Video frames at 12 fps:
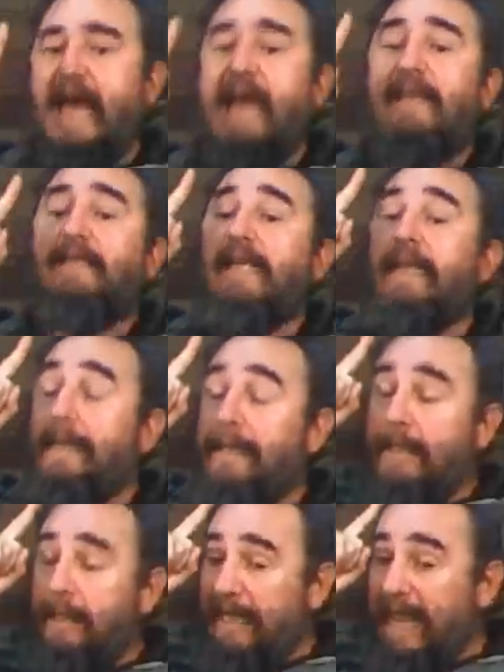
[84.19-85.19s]

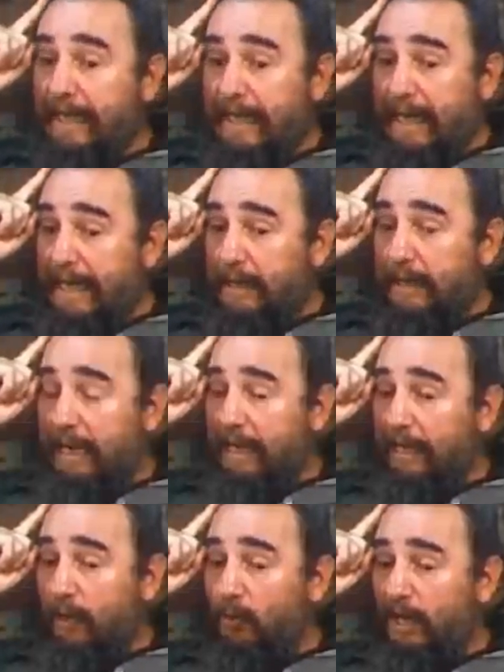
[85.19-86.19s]
la
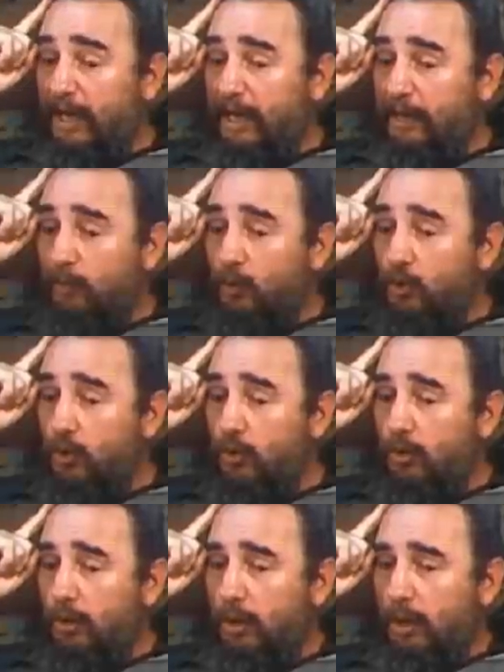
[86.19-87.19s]
reola de la
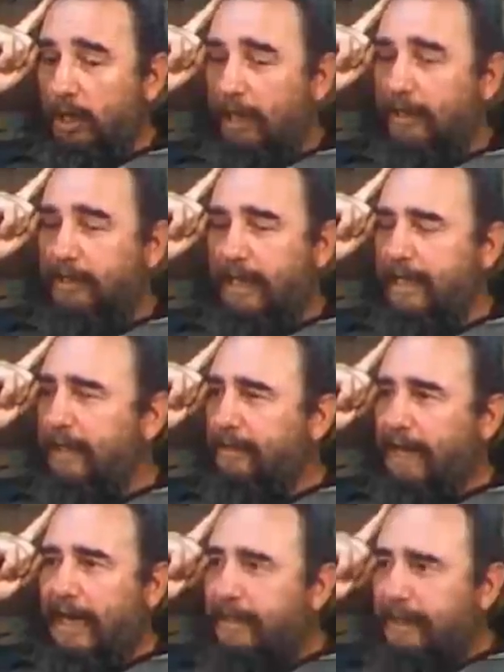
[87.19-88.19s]
revolución
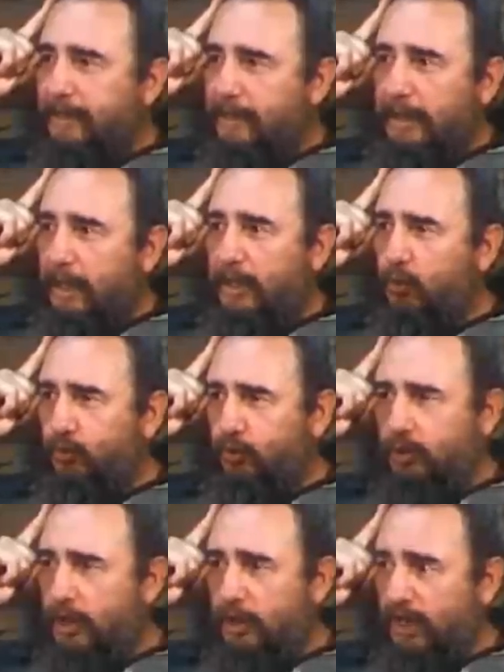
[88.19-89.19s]
entraña tal cantidad de,
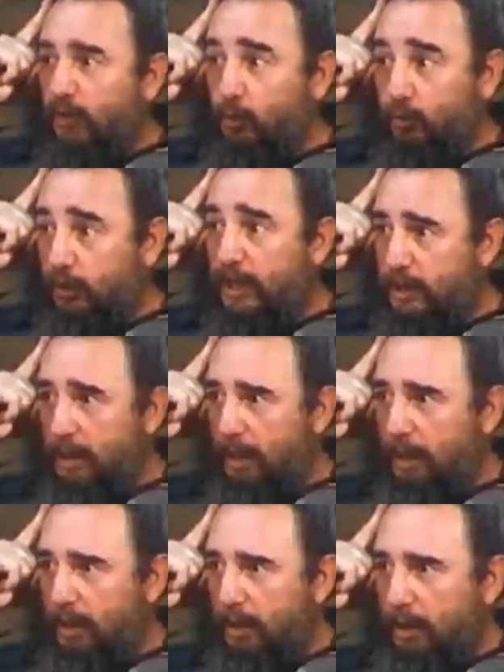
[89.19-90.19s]
justicia